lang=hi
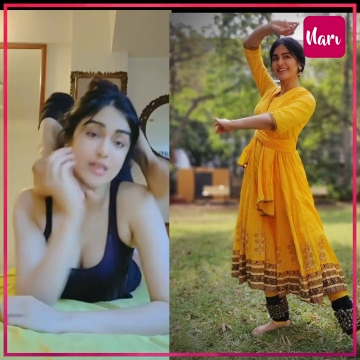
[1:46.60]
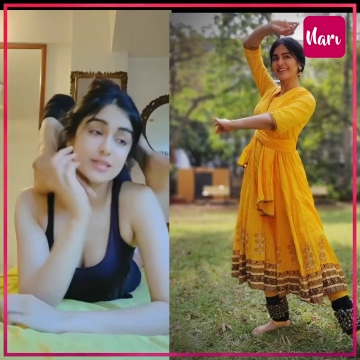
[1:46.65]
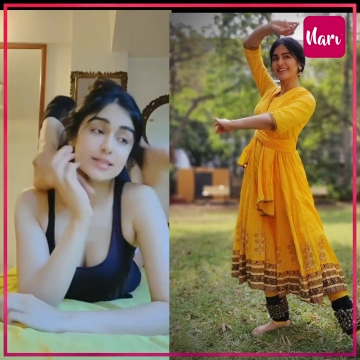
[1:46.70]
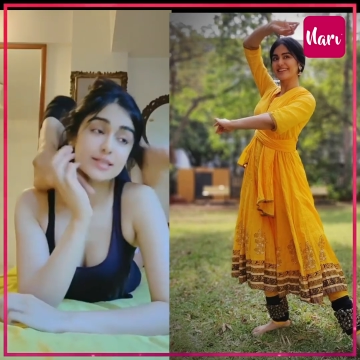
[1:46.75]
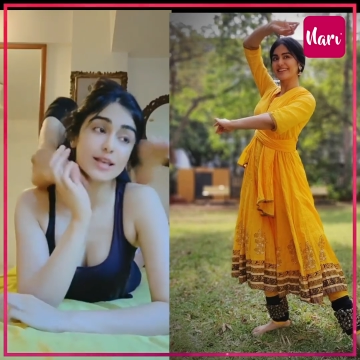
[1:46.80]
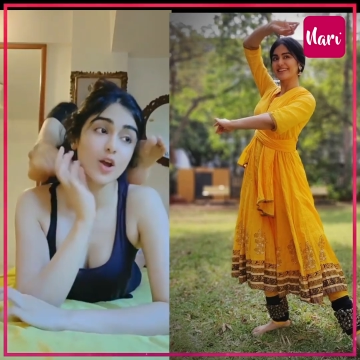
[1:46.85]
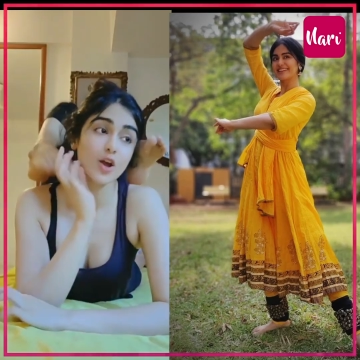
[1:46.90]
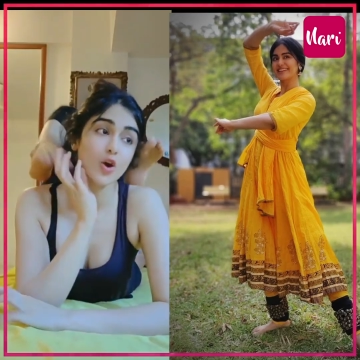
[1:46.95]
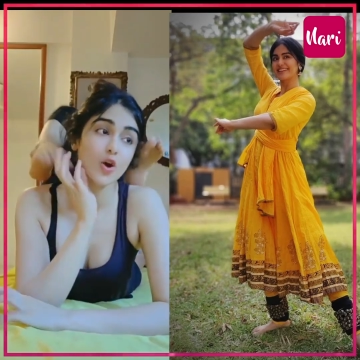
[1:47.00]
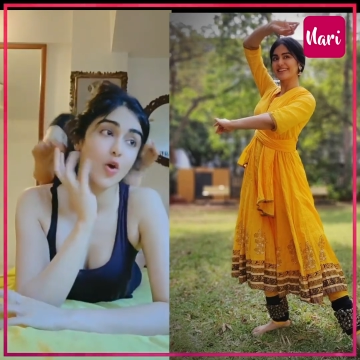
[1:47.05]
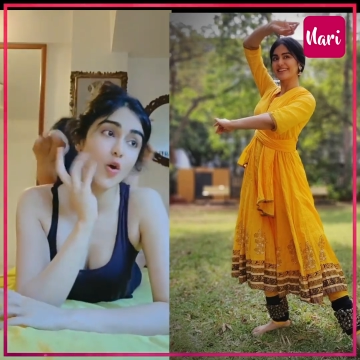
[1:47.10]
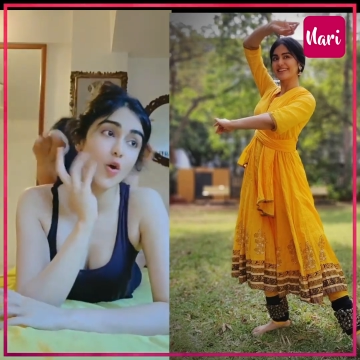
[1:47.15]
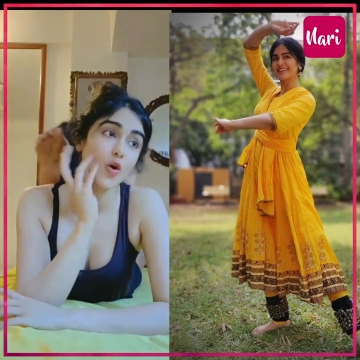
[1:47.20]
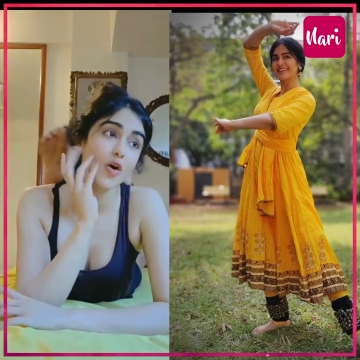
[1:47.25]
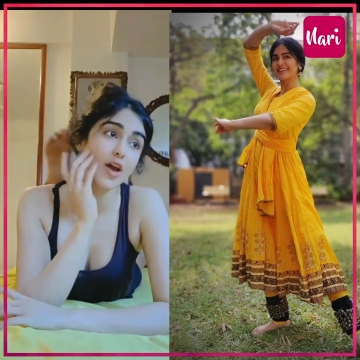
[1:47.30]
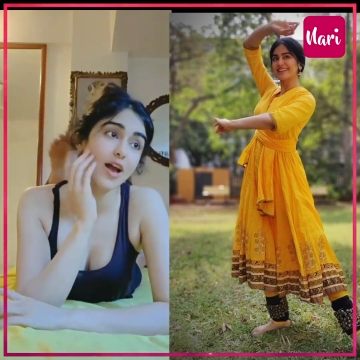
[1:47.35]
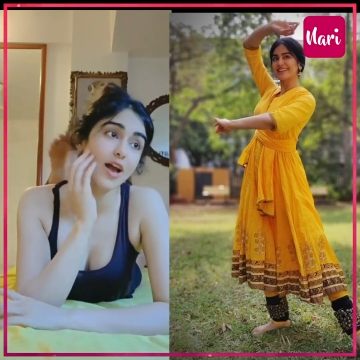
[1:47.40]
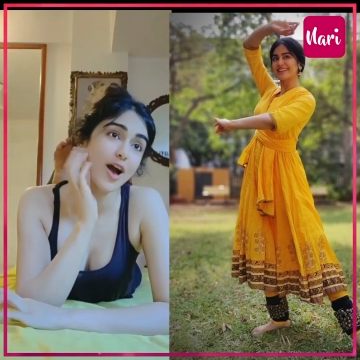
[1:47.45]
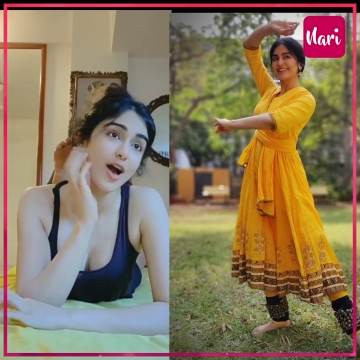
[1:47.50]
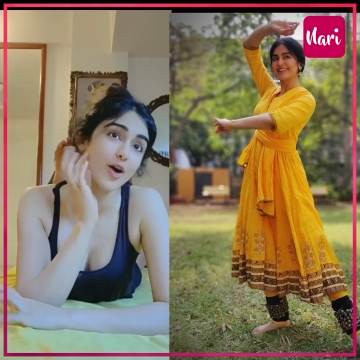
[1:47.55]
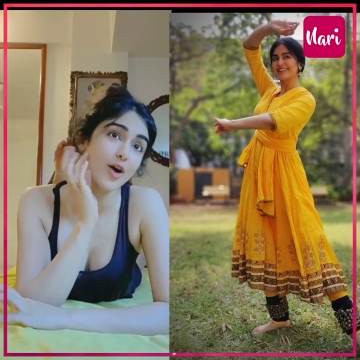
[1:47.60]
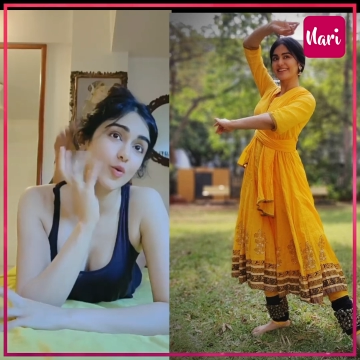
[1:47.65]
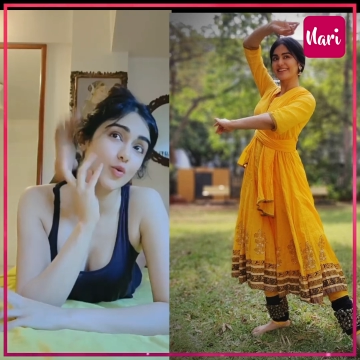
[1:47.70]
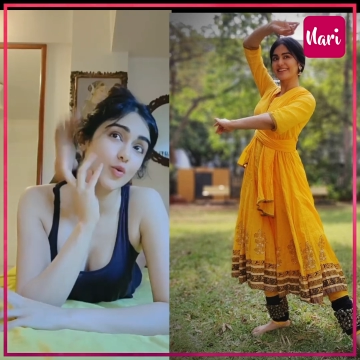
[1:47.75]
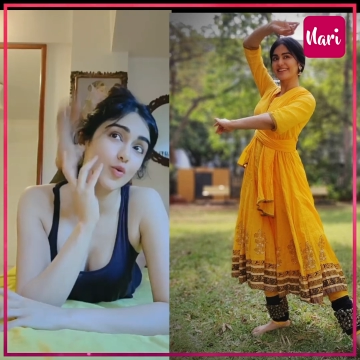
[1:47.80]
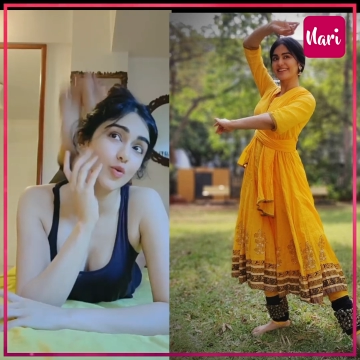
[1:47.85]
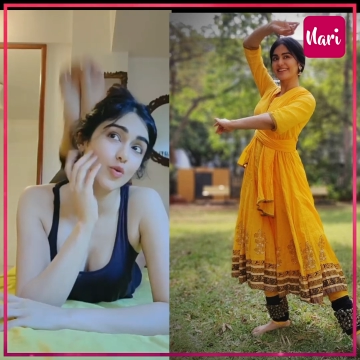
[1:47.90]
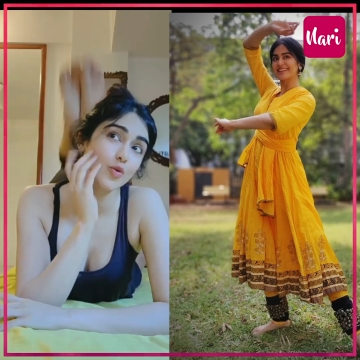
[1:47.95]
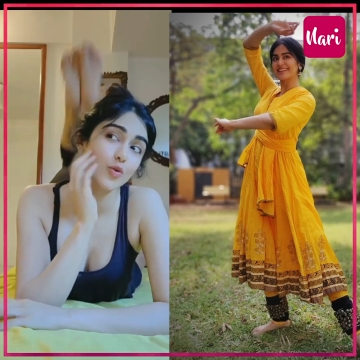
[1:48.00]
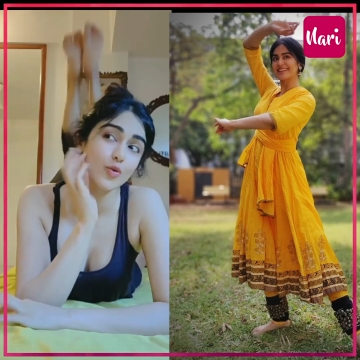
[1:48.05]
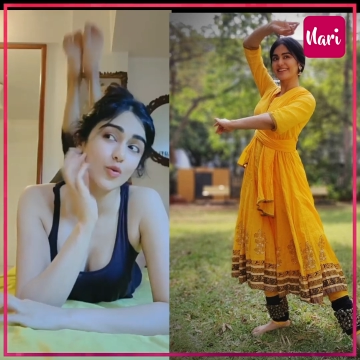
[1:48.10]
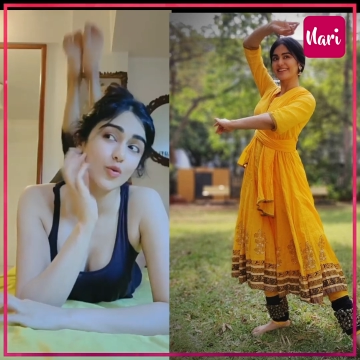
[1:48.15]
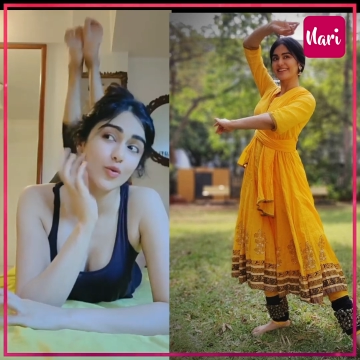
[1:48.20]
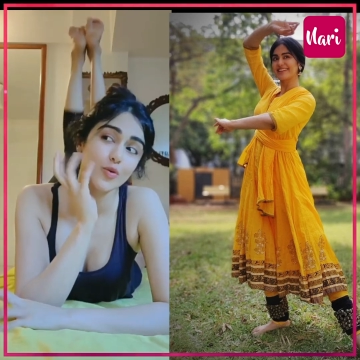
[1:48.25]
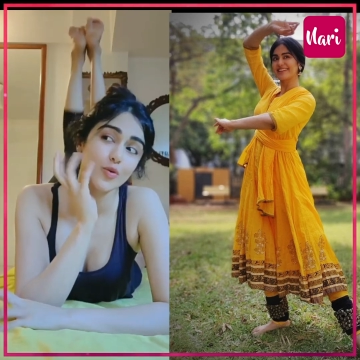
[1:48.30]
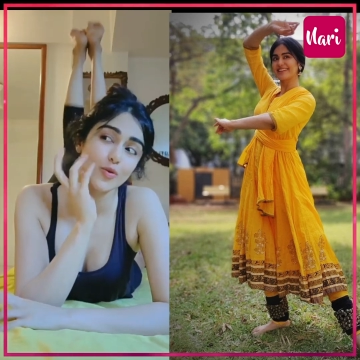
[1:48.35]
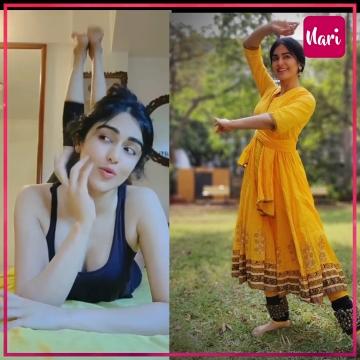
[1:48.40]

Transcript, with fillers: अदा का कहना है कि वह योगा